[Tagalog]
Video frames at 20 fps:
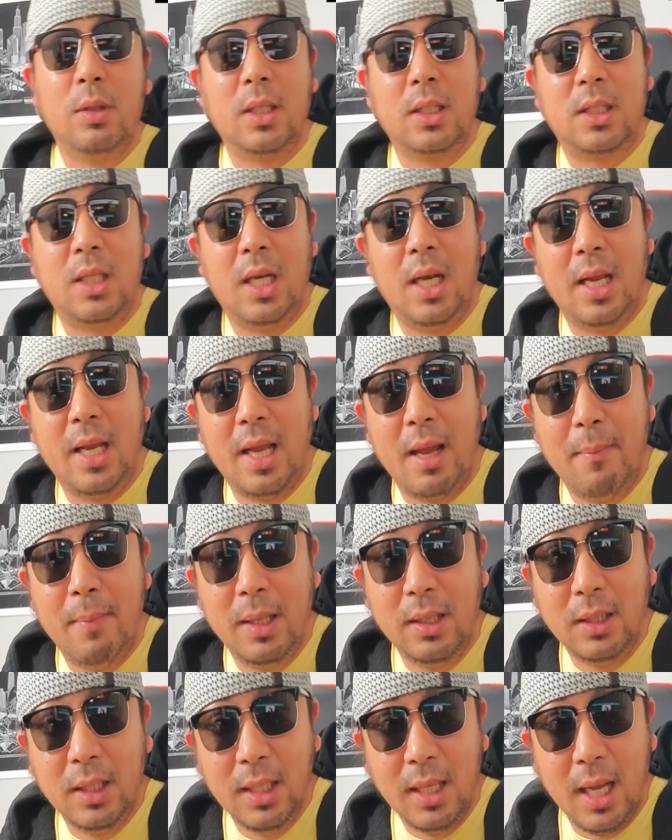si
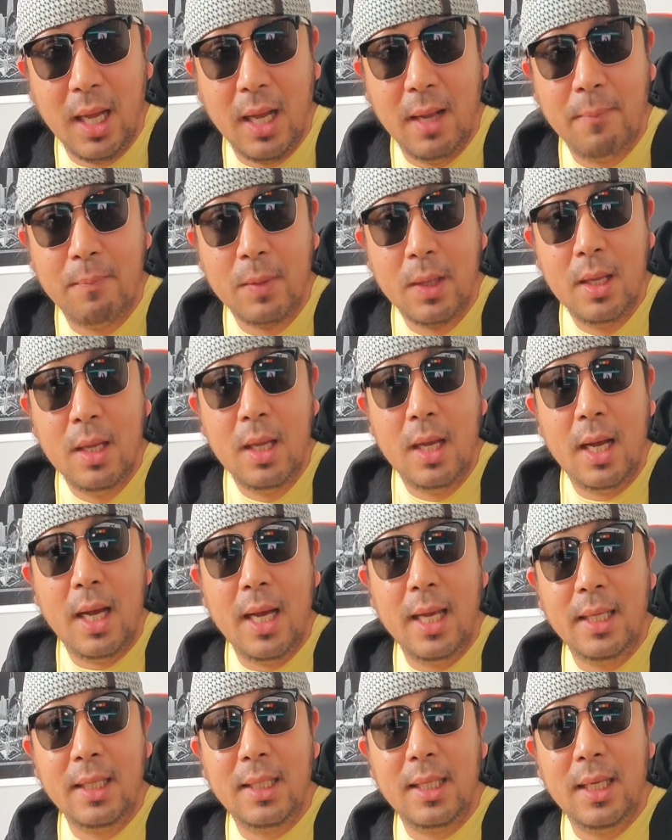Leamante nga
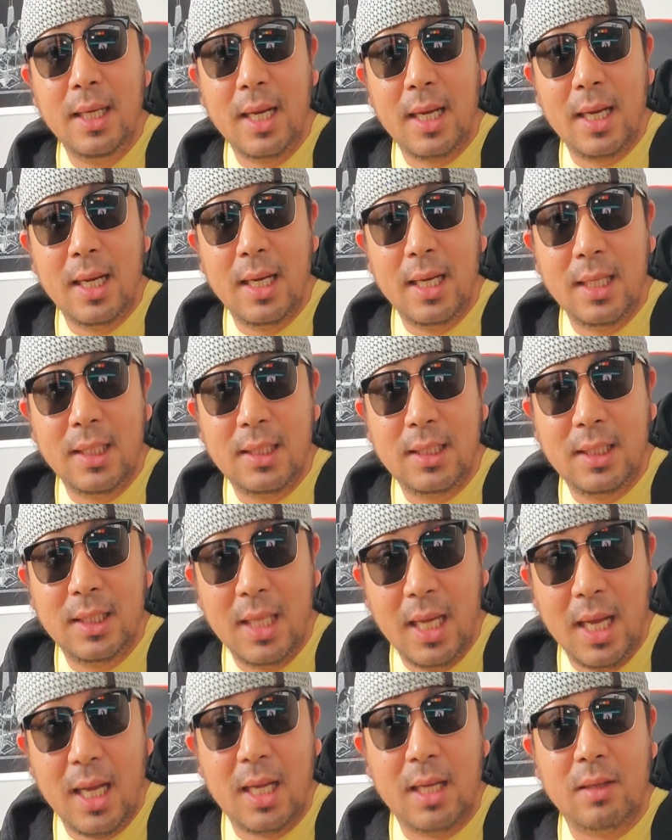ay kinakalas
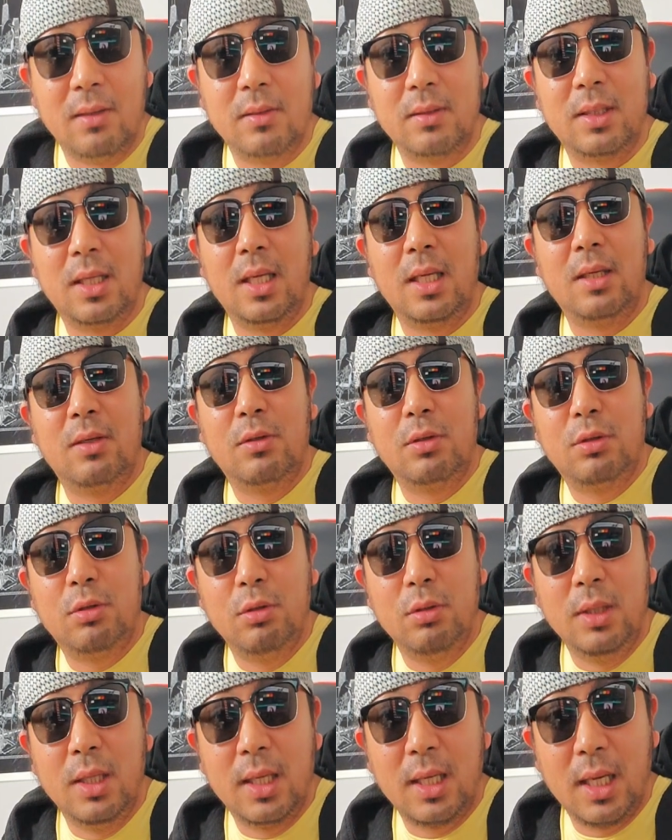niya. Okay, gusto
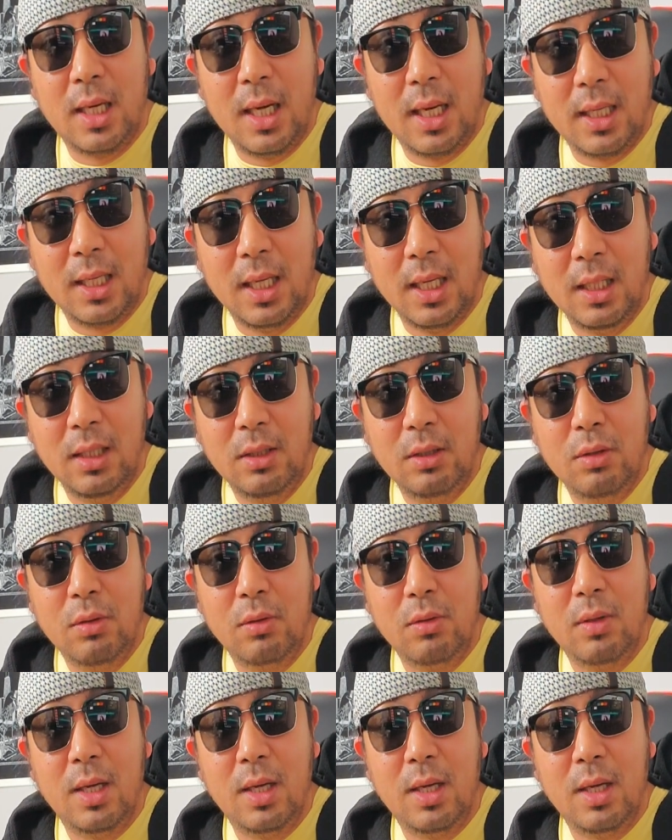niyang kalagin yung